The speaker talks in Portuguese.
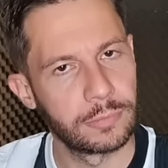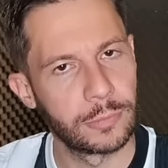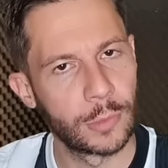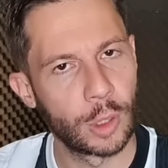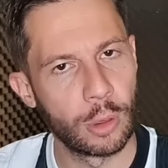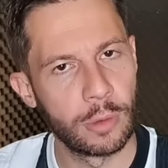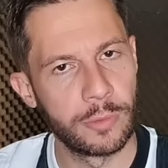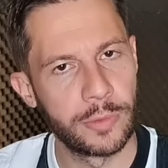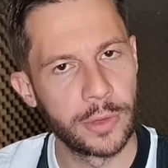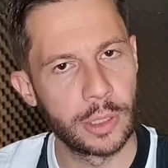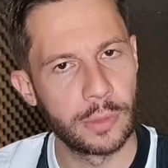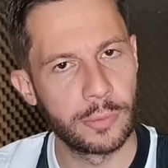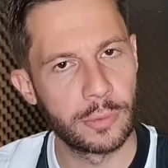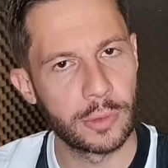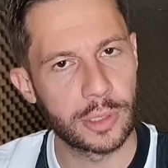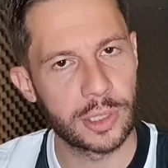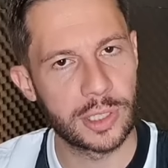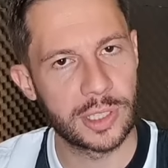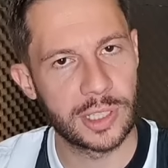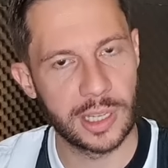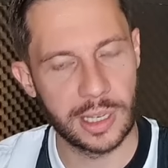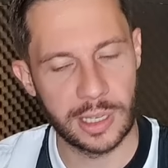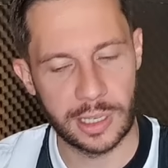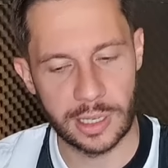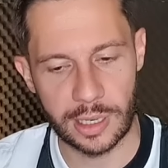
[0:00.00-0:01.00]
convido
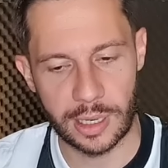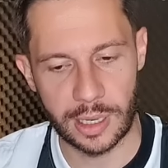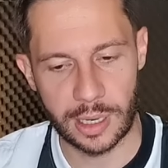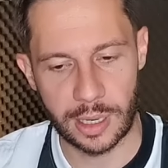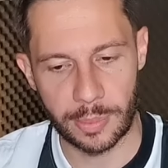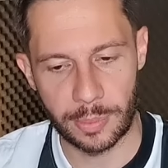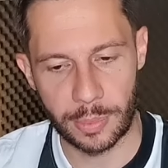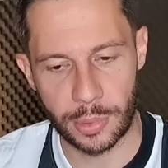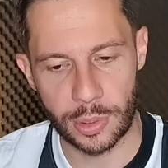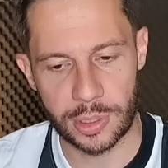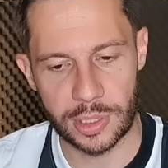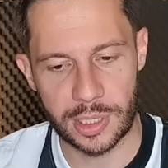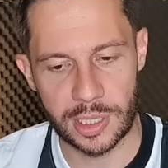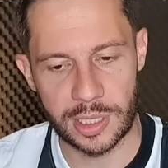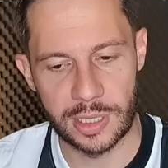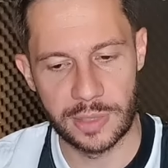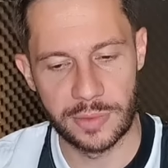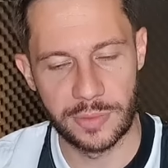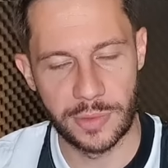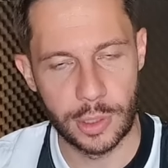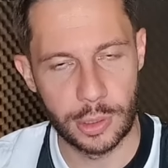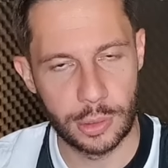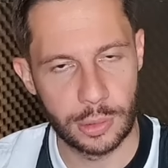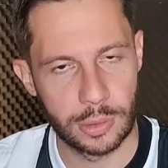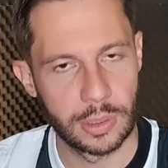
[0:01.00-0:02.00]
você, após esse
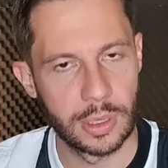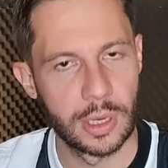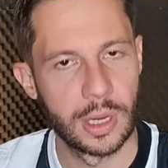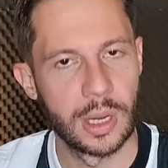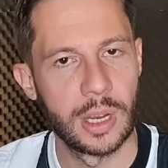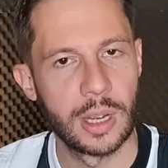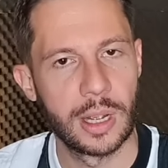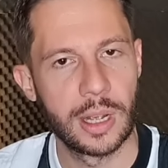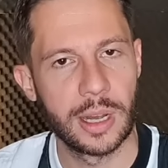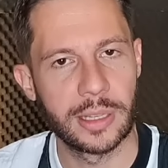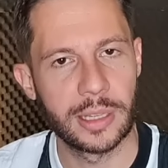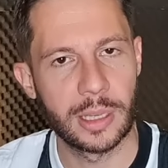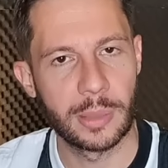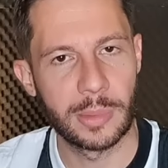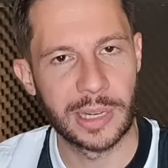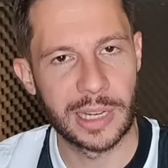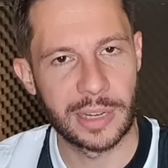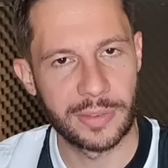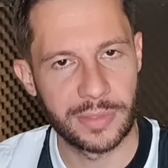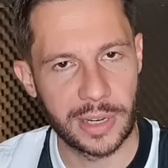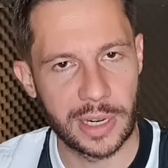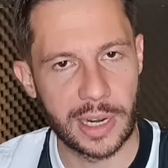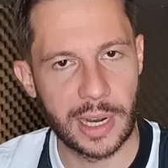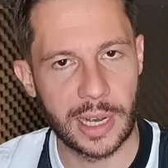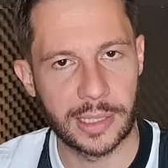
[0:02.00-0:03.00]
vídeo, a dar uma
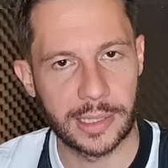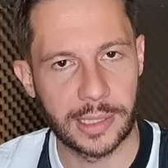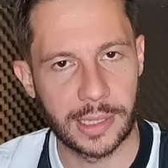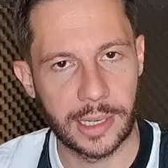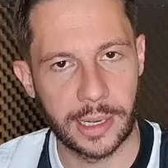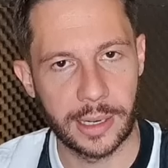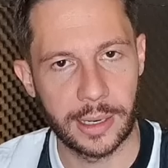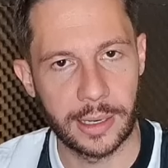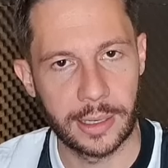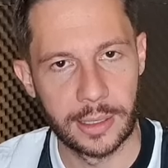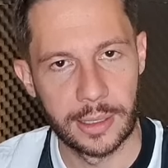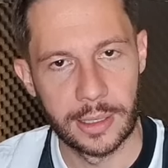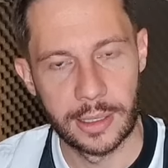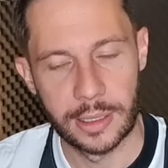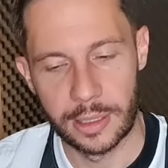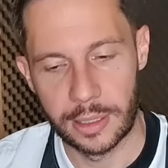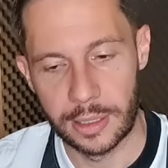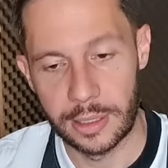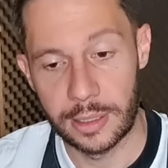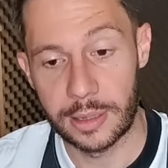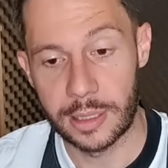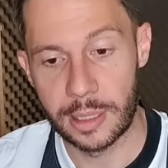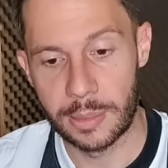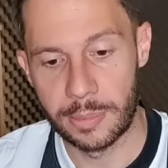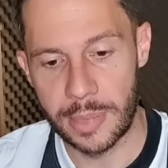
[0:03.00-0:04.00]
navegada lá
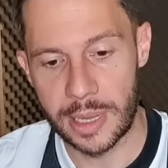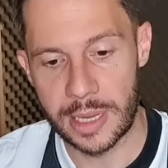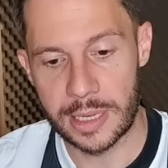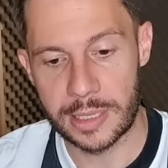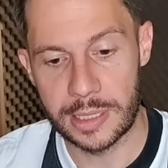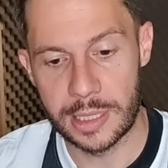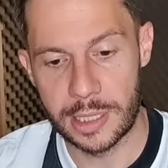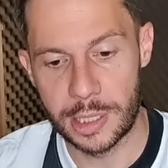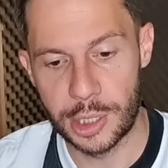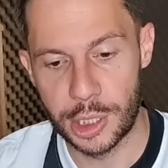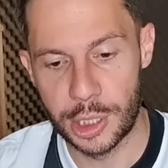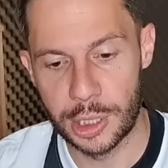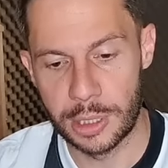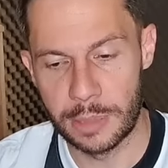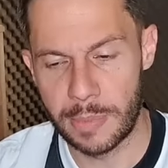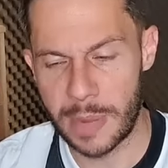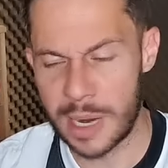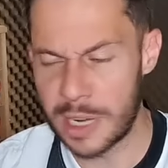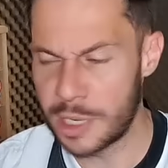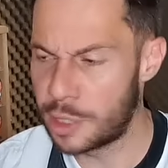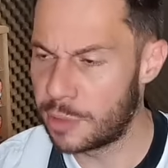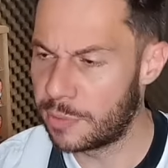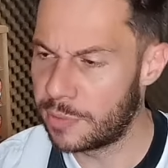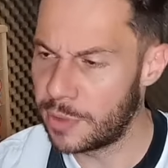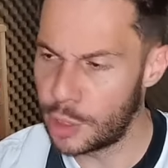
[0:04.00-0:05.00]
e também assistir
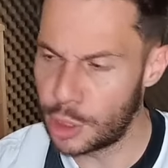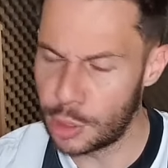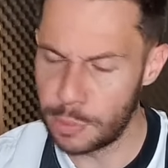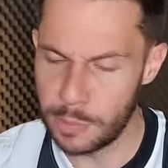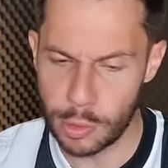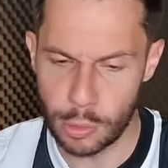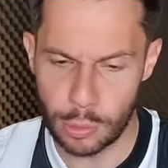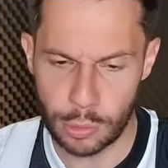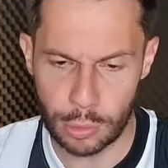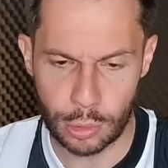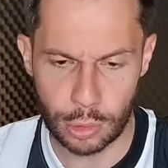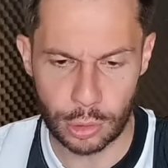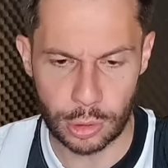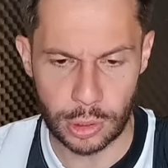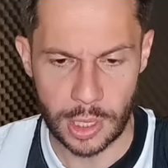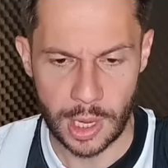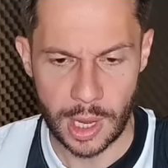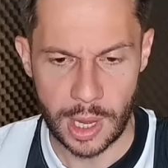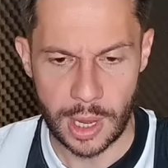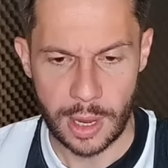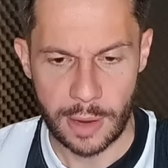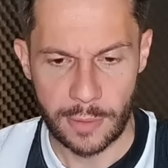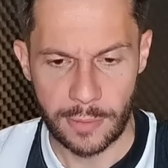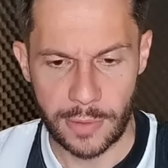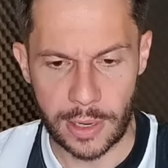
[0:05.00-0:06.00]
mais de 20 minutos
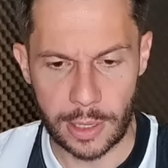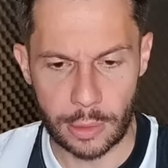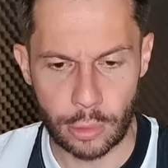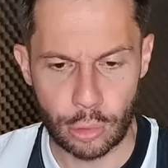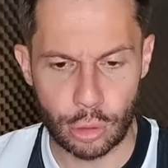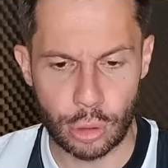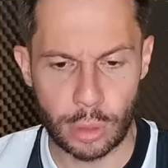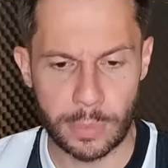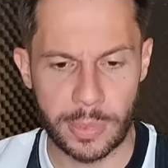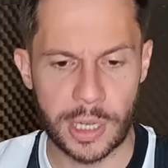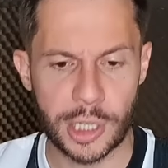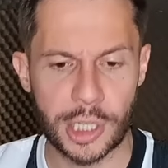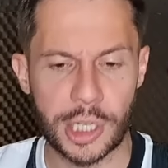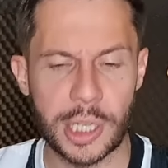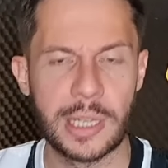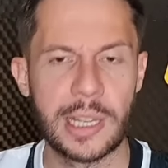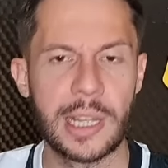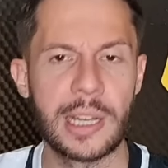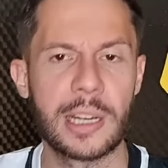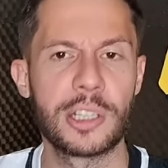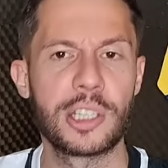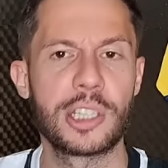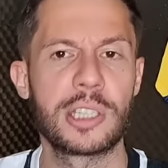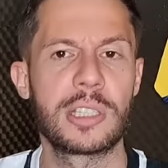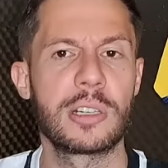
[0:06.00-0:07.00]
falando sobre a
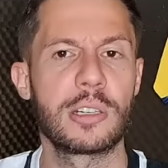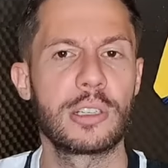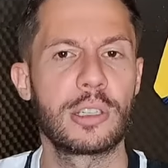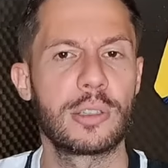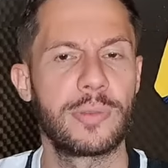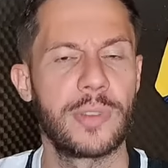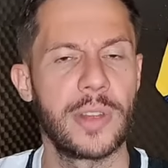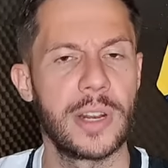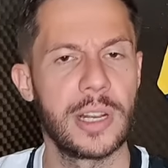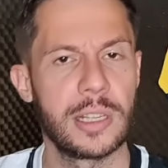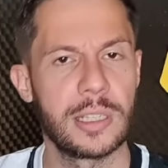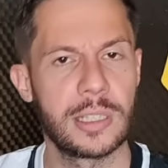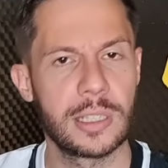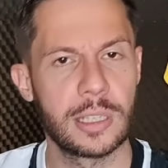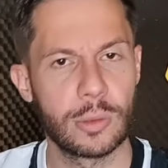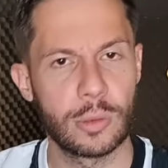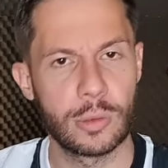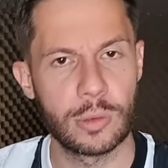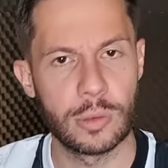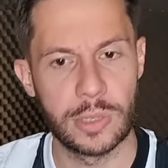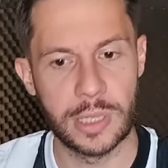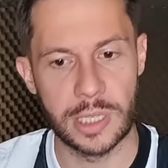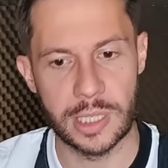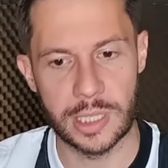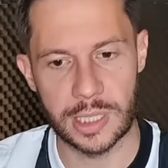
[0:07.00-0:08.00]
janela de transferência do
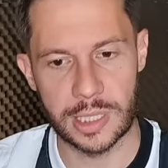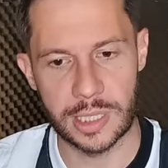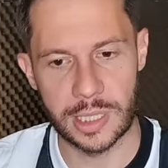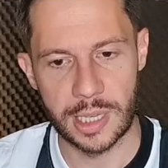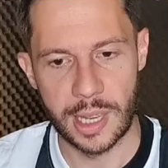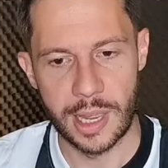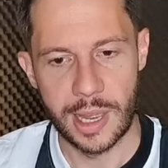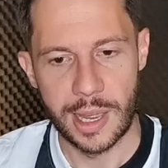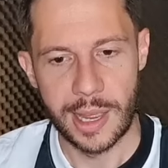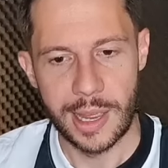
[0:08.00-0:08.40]
Corinthians.